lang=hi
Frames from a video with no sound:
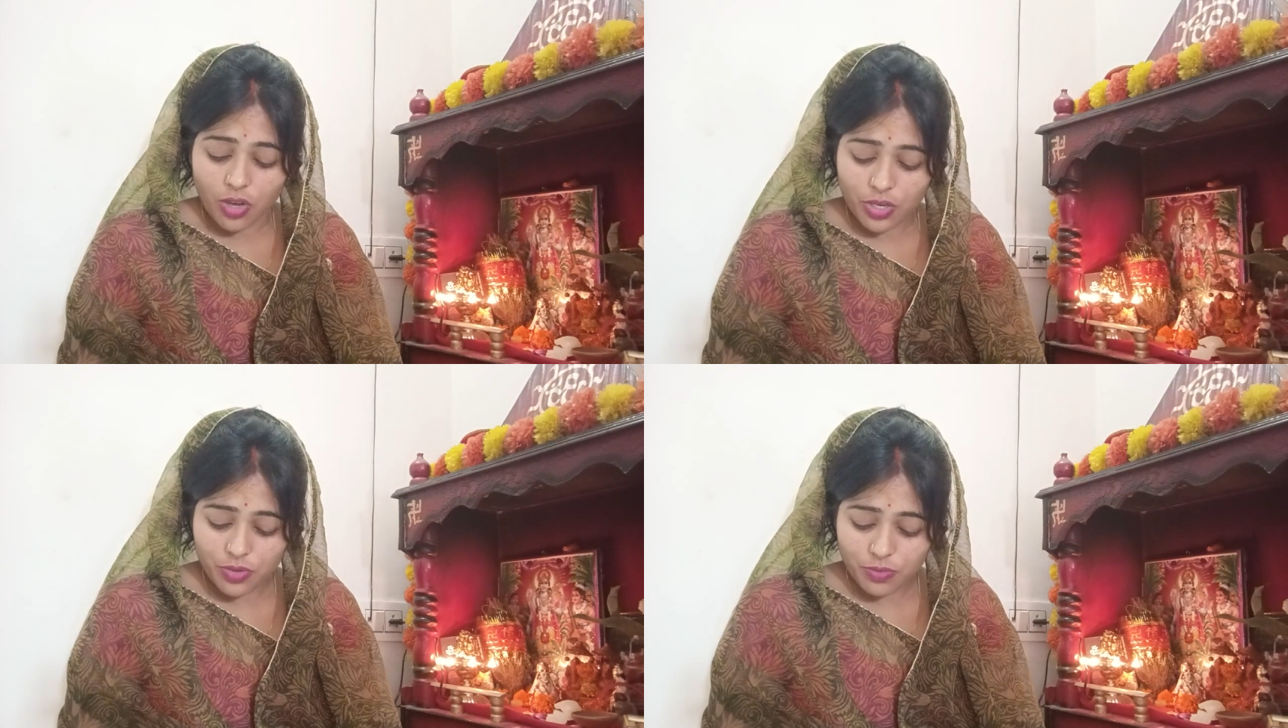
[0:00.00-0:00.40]

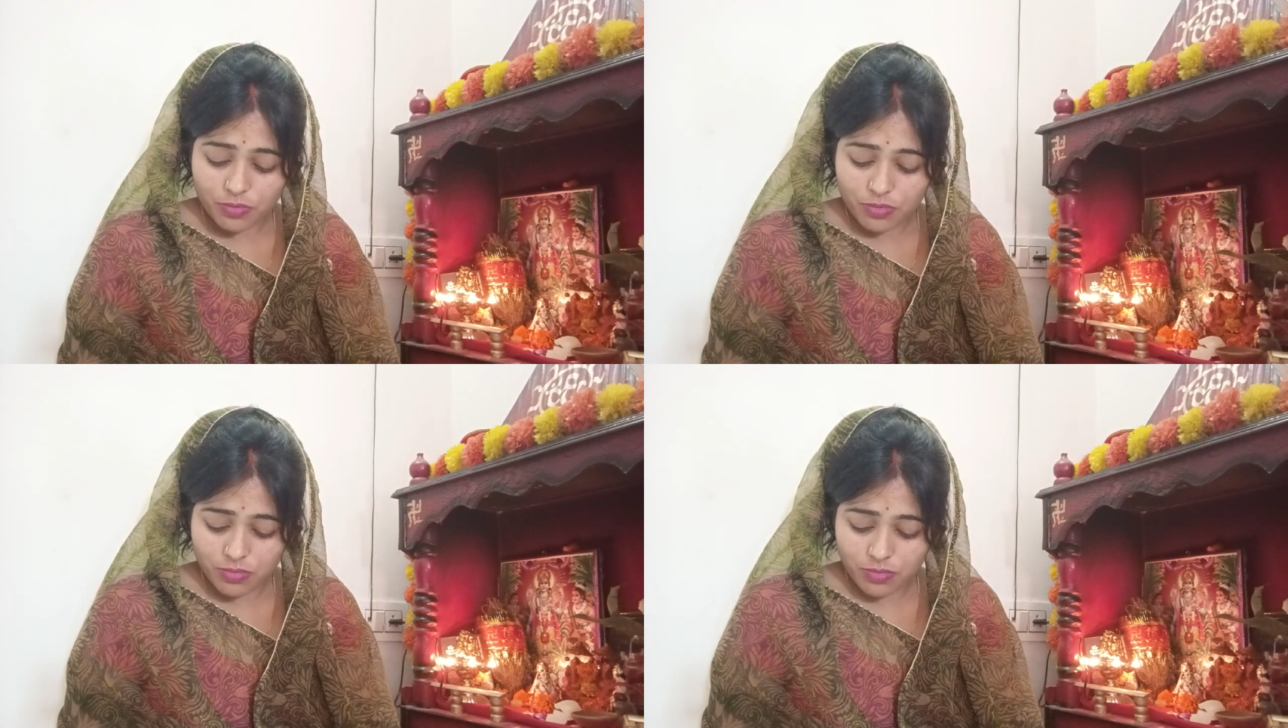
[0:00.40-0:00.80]
और
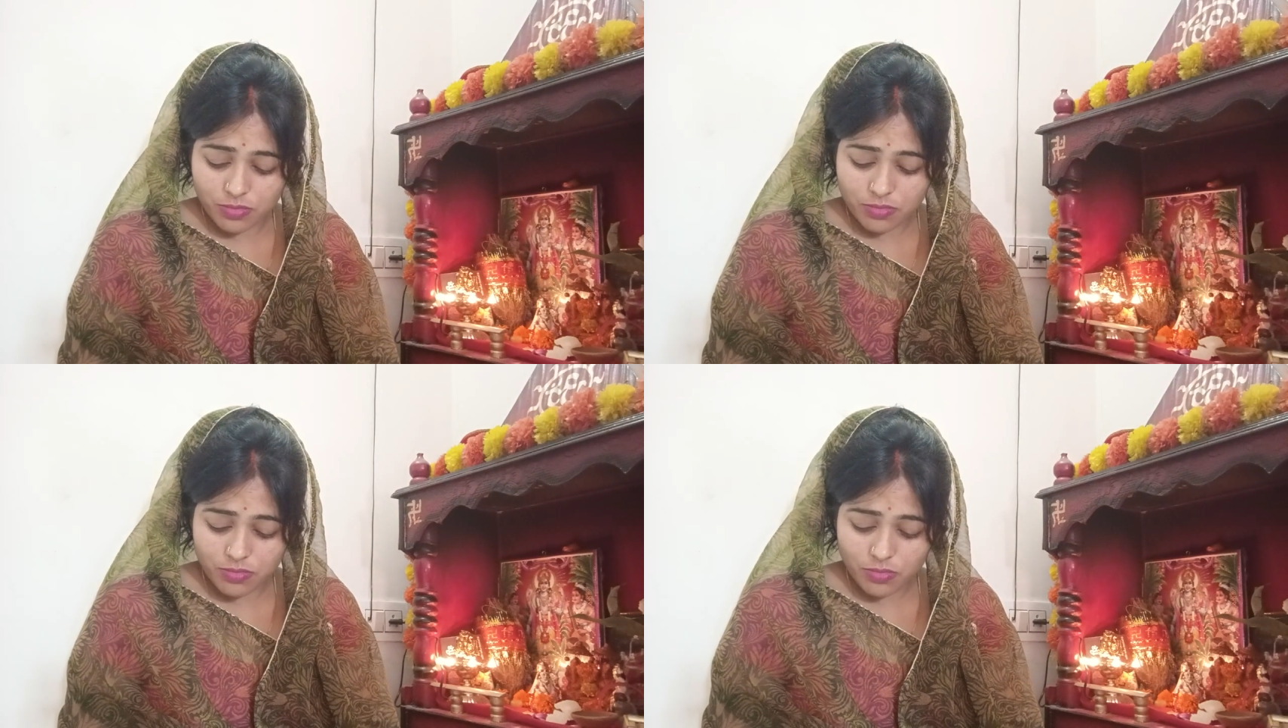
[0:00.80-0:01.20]

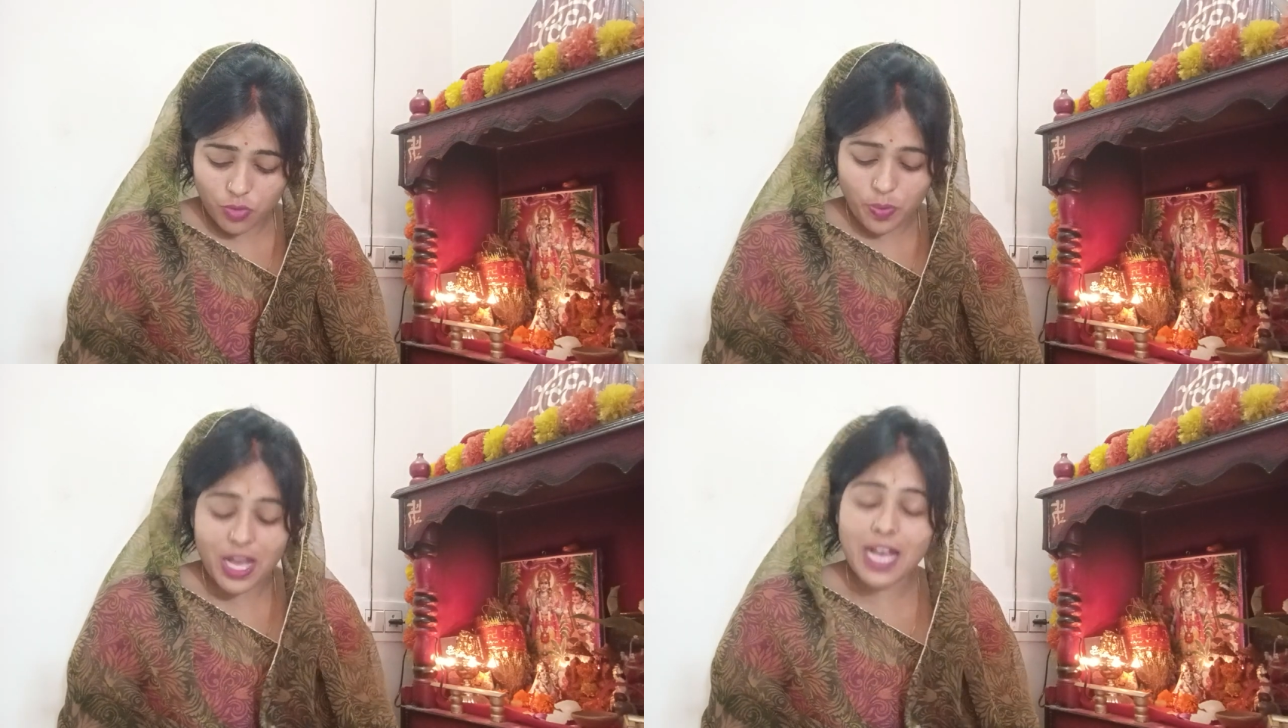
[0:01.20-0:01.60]

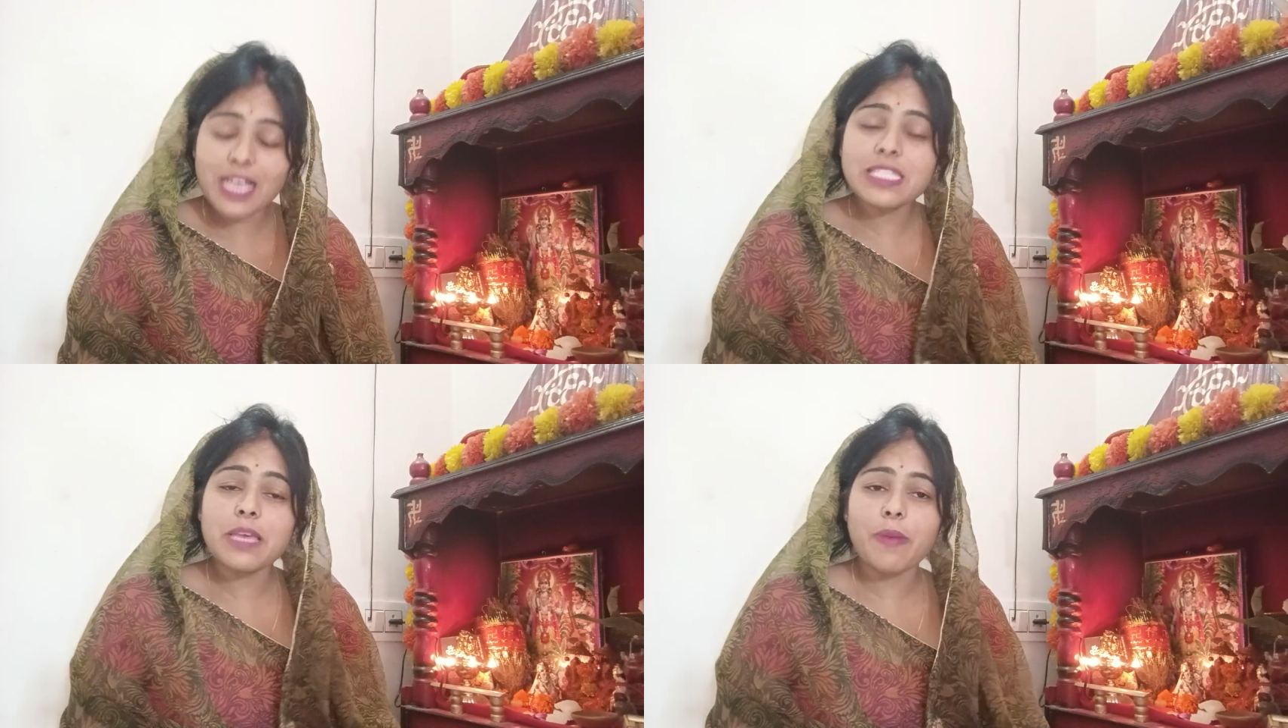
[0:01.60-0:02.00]

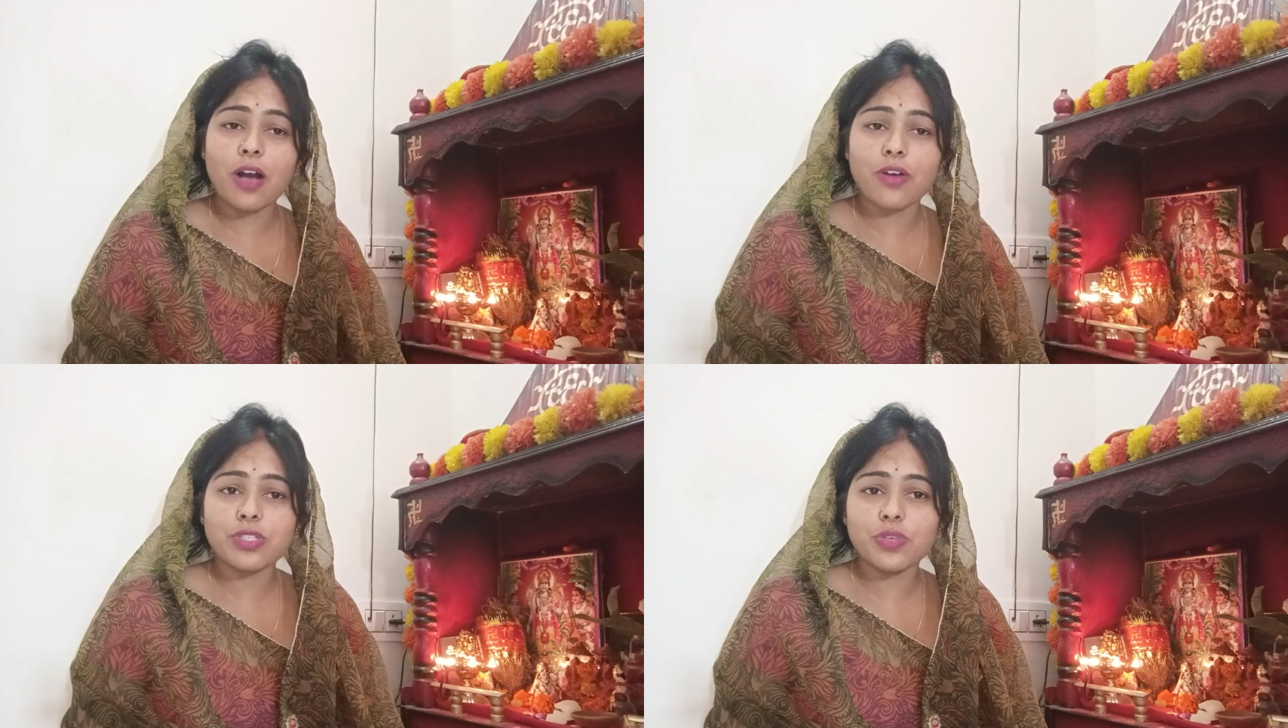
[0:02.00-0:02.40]
उपहास के
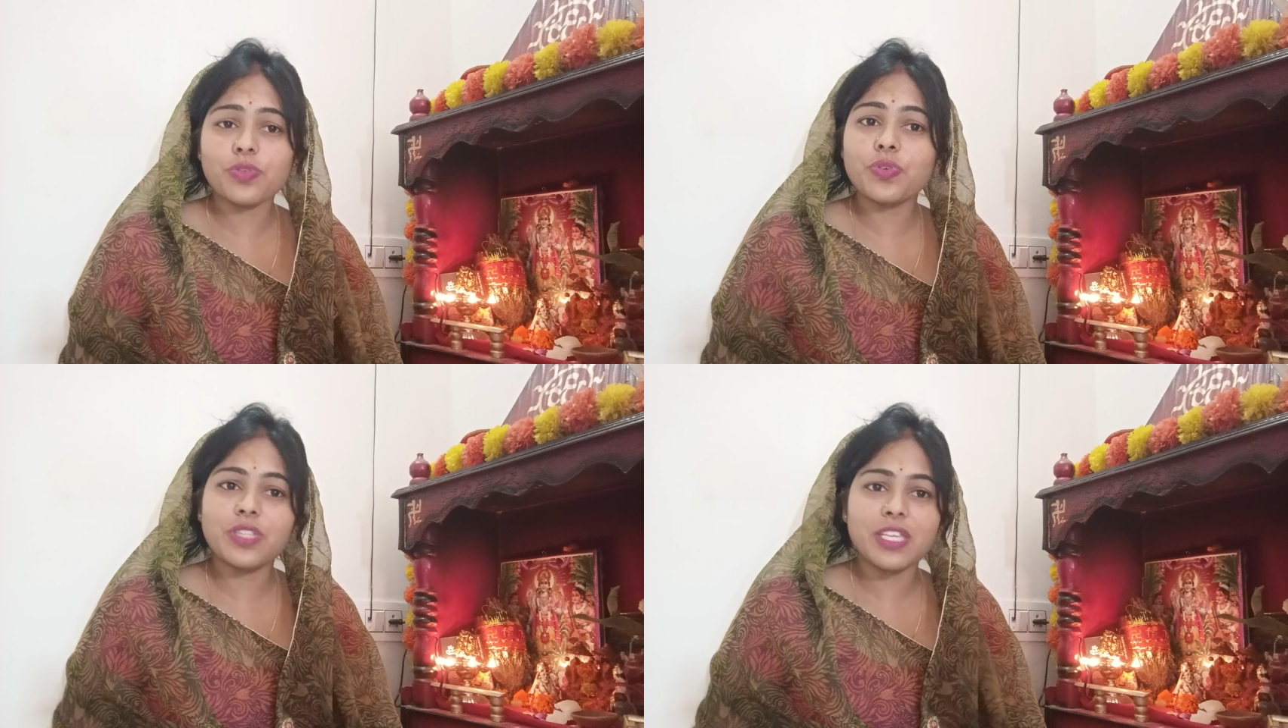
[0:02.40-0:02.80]
भाव से
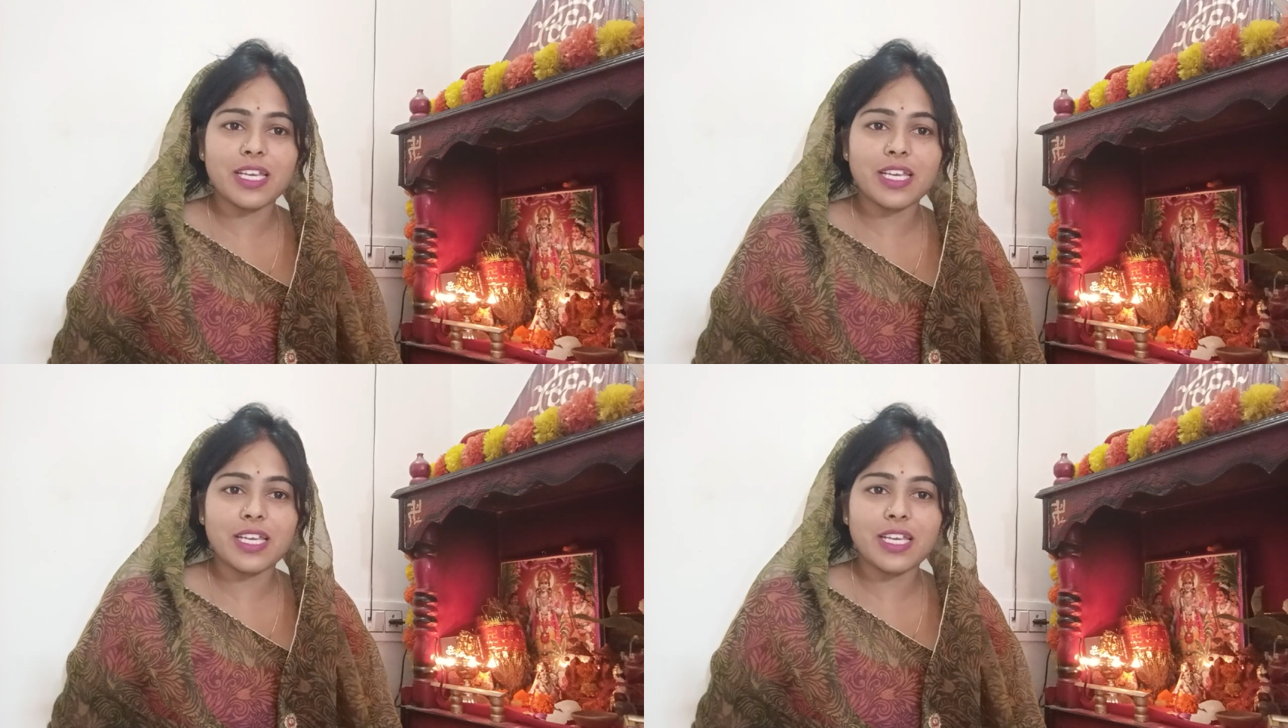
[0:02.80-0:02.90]
उनको